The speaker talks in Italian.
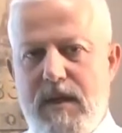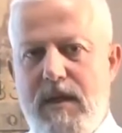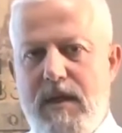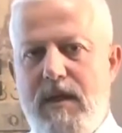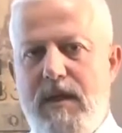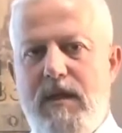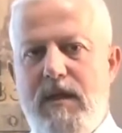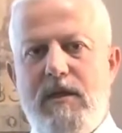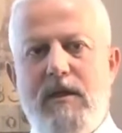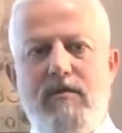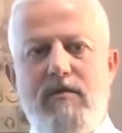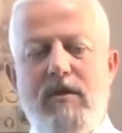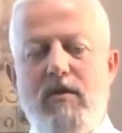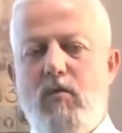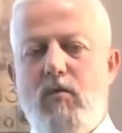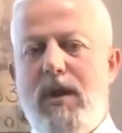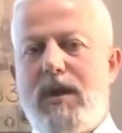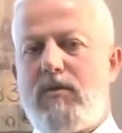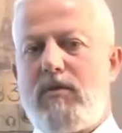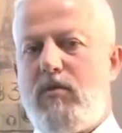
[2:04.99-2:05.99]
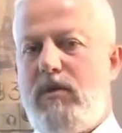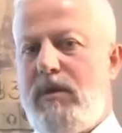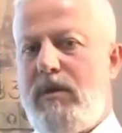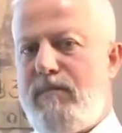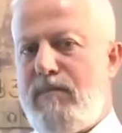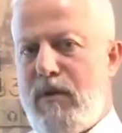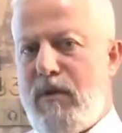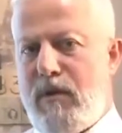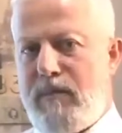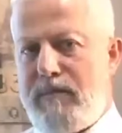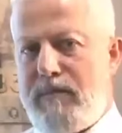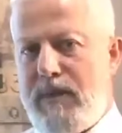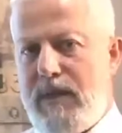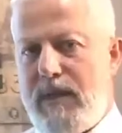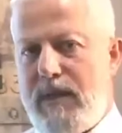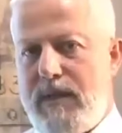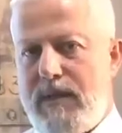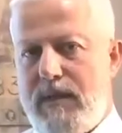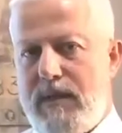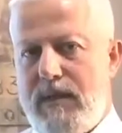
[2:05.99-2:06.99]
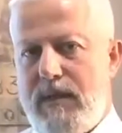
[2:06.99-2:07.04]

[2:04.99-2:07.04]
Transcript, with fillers: Individuato l'immobile,